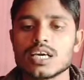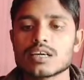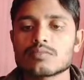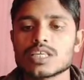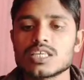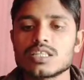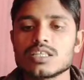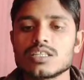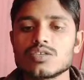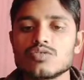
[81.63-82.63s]
এক মাসের
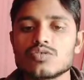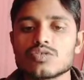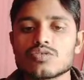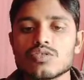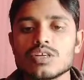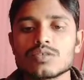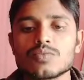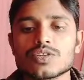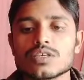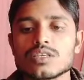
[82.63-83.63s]
তিতির দুশো চল্লিশ
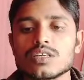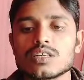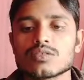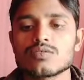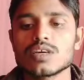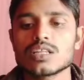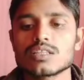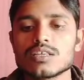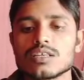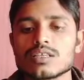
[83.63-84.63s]
পঁচিশ দিনের কুয়েল
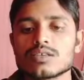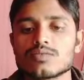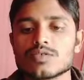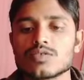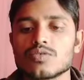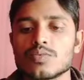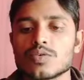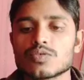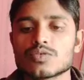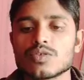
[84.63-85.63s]
তিরিশ শুধু
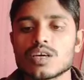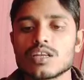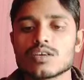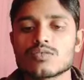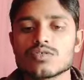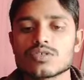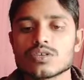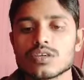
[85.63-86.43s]
পুরুষ কুয়েল একুশ